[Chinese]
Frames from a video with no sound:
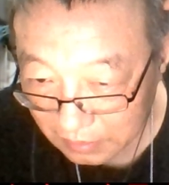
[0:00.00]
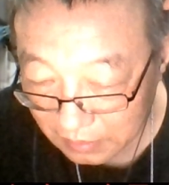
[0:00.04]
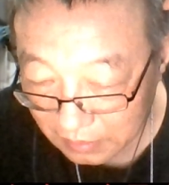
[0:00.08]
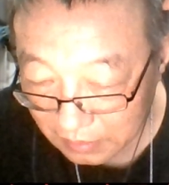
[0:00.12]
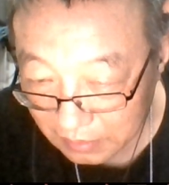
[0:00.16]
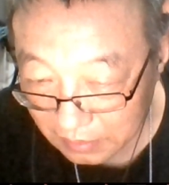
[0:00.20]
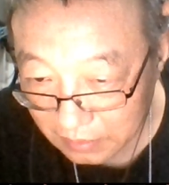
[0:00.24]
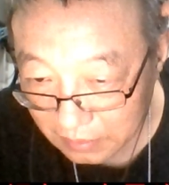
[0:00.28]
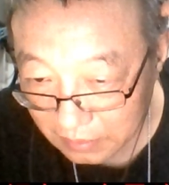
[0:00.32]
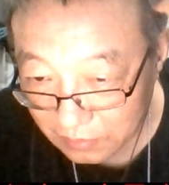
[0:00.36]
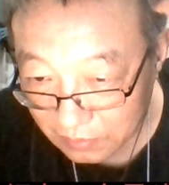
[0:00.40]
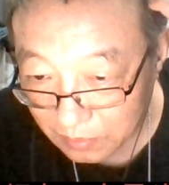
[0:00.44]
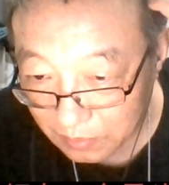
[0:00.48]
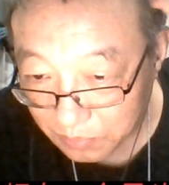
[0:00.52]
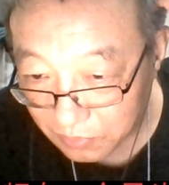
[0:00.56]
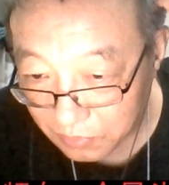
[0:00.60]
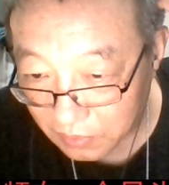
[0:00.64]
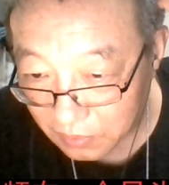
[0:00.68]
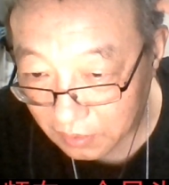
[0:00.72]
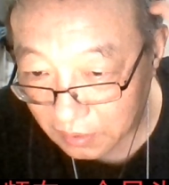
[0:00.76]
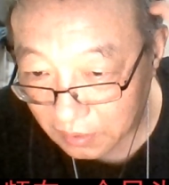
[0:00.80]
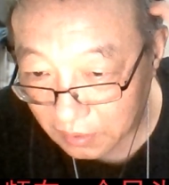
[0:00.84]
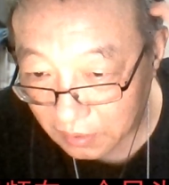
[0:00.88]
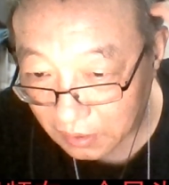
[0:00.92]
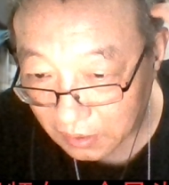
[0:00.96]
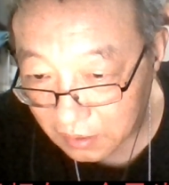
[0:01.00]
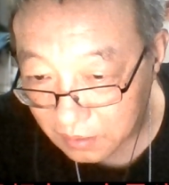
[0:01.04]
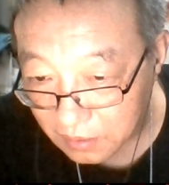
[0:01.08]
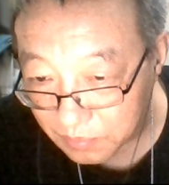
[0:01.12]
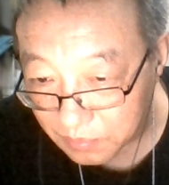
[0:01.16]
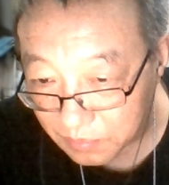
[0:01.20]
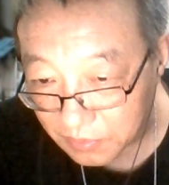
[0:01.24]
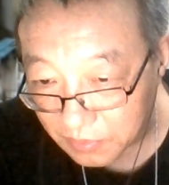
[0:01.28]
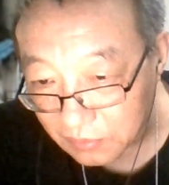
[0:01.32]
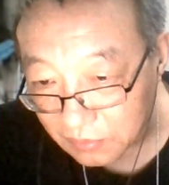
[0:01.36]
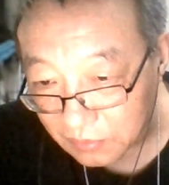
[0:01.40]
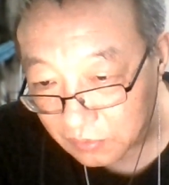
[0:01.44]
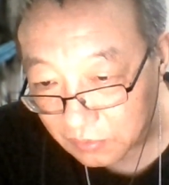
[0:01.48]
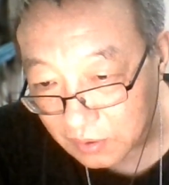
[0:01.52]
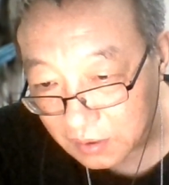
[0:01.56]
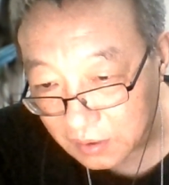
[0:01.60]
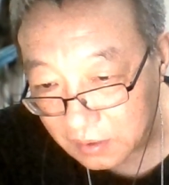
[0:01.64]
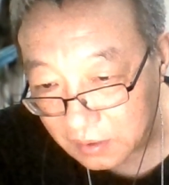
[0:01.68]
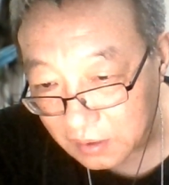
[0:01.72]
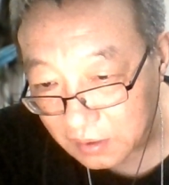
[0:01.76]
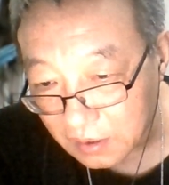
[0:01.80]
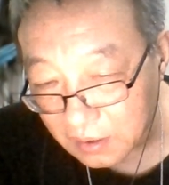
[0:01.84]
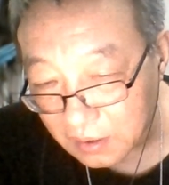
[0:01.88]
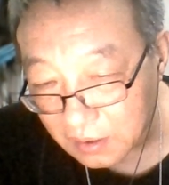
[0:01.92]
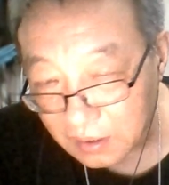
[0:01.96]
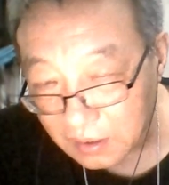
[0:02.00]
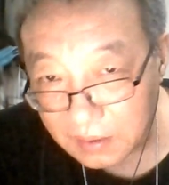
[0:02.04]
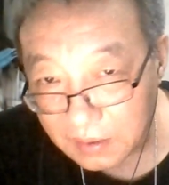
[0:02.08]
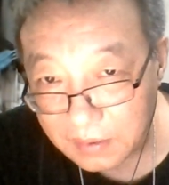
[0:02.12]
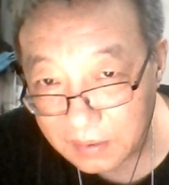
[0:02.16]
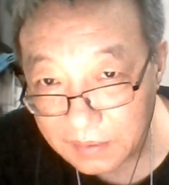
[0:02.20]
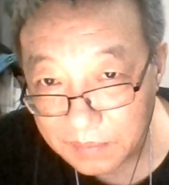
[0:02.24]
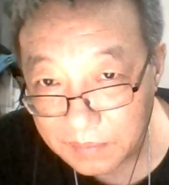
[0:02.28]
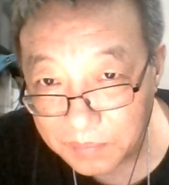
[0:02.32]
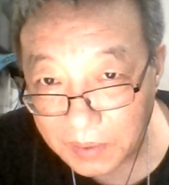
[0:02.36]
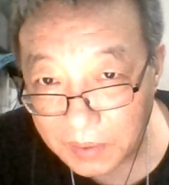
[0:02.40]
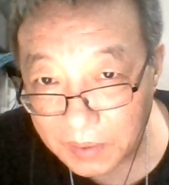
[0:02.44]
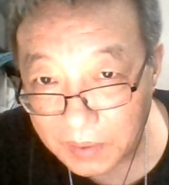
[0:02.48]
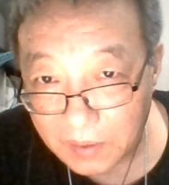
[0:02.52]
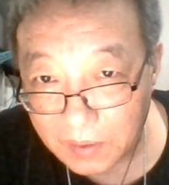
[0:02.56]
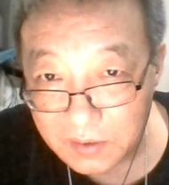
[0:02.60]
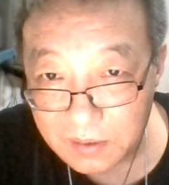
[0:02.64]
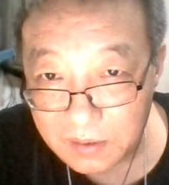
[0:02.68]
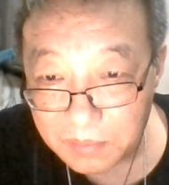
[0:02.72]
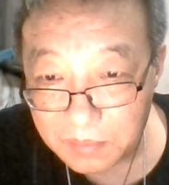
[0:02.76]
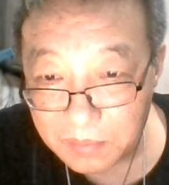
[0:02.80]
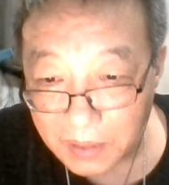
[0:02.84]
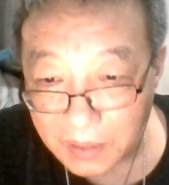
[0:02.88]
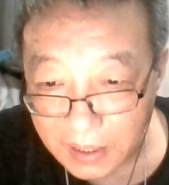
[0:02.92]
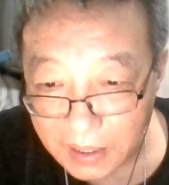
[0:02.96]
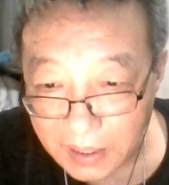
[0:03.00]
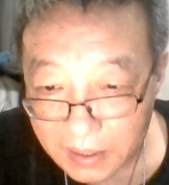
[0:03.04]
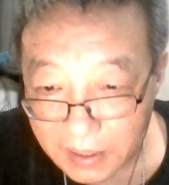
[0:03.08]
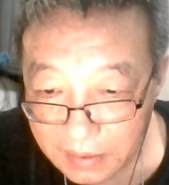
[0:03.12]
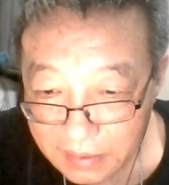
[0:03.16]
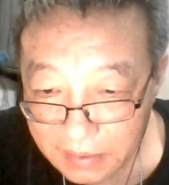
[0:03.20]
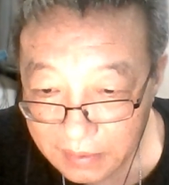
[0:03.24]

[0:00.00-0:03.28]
因为不友好，比如说这个百分之百，